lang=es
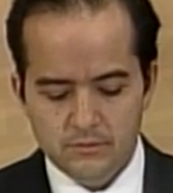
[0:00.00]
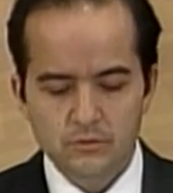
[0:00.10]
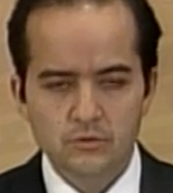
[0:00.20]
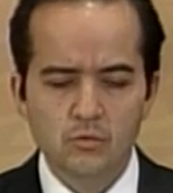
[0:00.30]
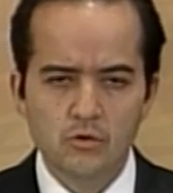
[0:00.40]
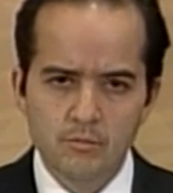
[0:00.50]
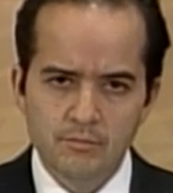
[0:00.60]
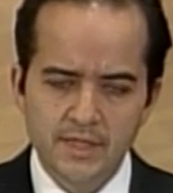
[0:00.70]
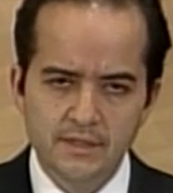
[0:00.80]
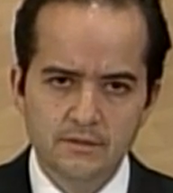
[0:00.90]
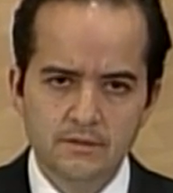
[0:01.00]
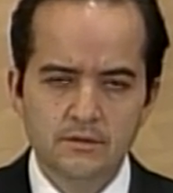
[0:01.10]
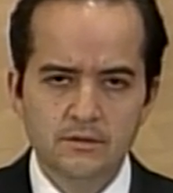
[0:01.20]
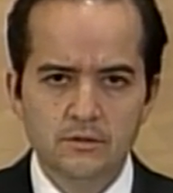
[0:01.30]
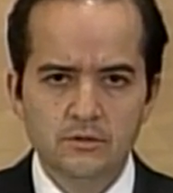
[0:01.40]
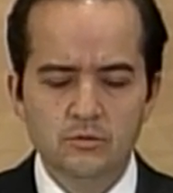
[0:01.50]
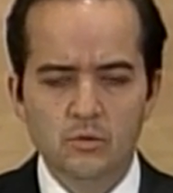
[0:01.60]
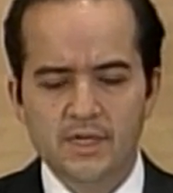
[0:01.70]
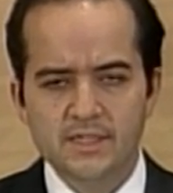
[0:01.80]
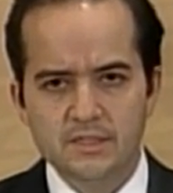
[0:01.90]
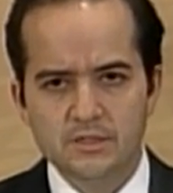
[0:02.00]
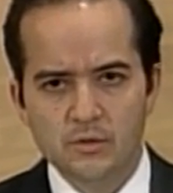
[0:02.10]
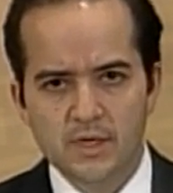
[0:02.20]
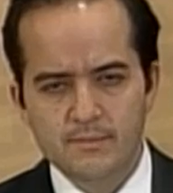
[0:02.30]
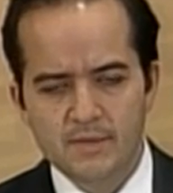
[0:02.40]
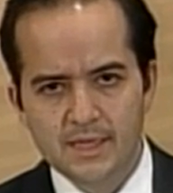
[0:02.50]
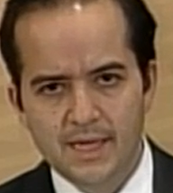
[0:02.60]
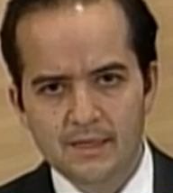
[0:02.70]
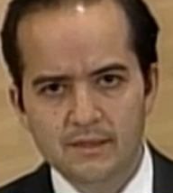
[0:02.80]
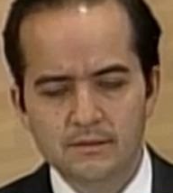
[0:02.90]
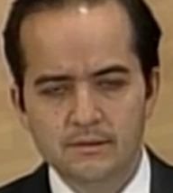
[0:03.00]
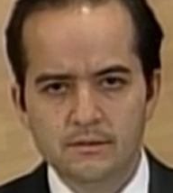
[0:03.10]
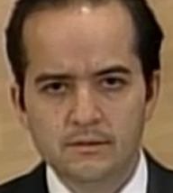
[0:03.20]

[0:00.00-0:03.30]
su nombre, su organización criminal,